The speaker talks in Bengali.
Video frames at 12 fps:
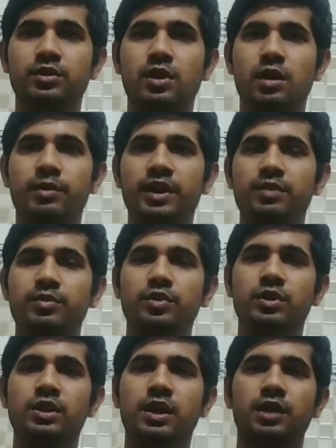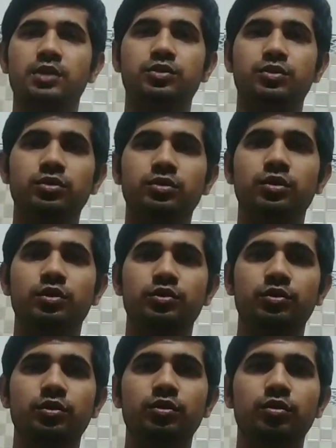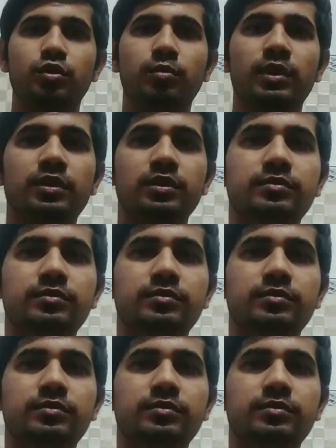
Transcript: আমার এই ভিডিওটি দেখার জন্য অসংখ্য ধন্যবাদ